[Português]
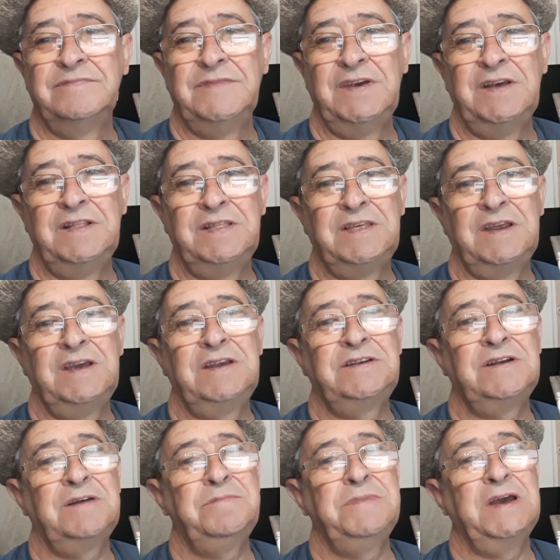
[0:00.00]
Entrei
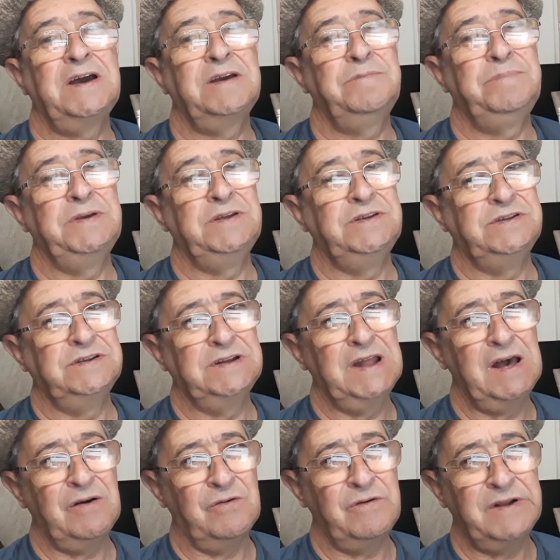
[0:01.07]
já me arrependi
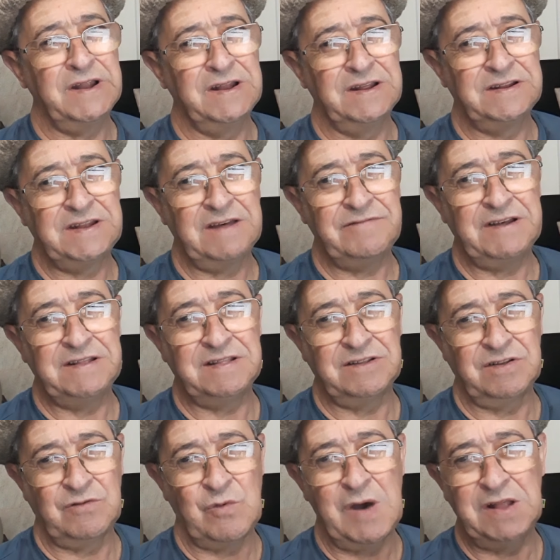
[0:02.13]
na hora, né? Tava
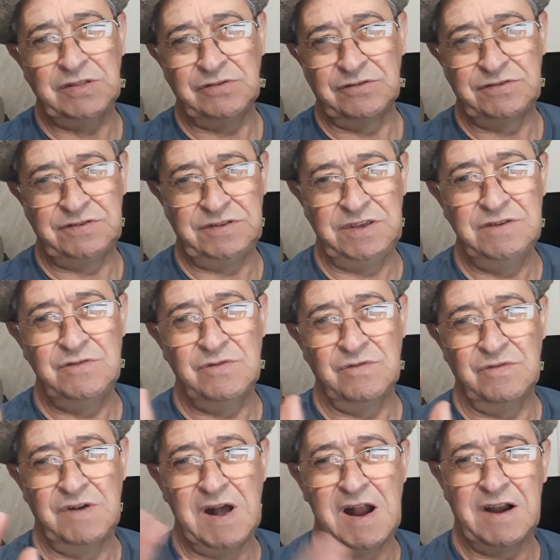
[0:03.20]
quatro, cinco
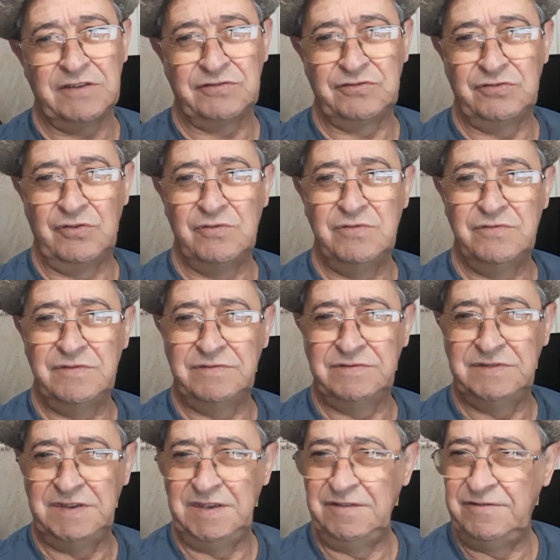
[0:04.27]
garçom
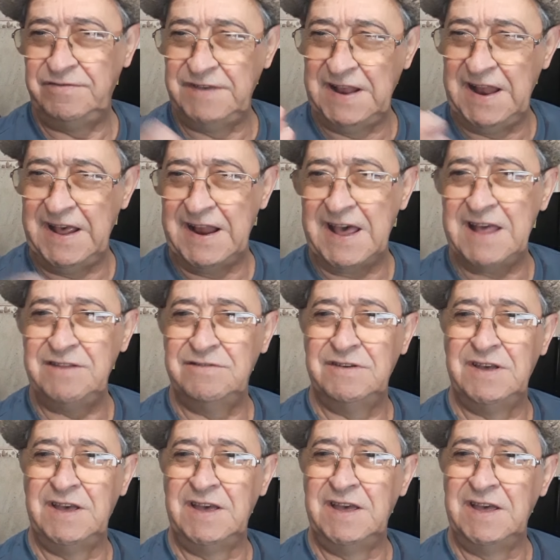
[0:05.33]
enfileirado,
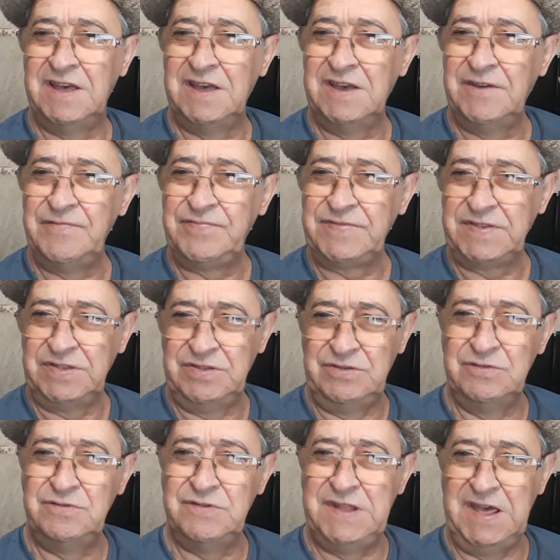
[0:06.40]

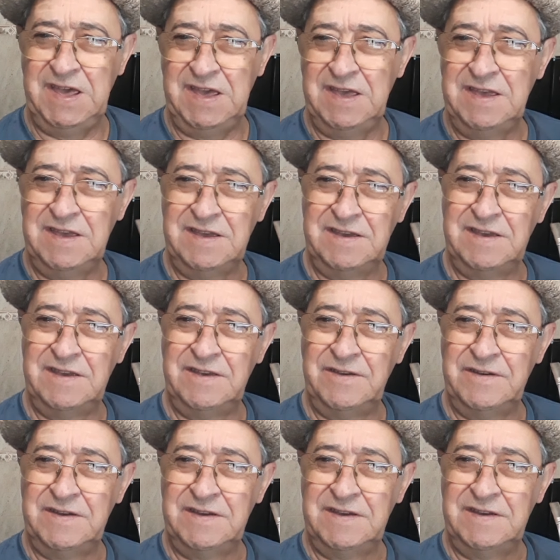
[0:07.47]
tudo de,
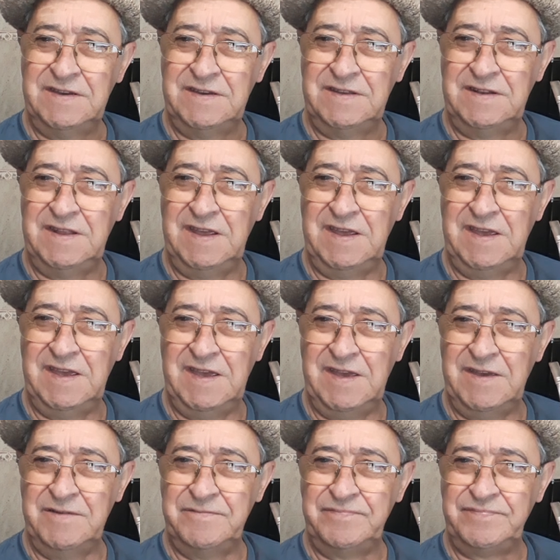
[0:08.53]
de
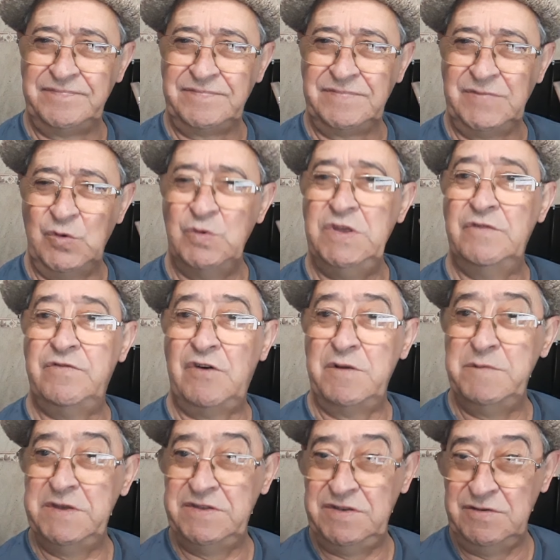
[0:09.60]

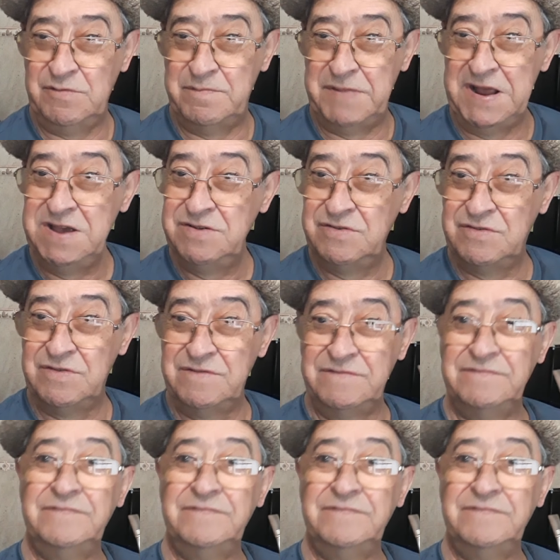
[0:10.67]
uniformezinho branco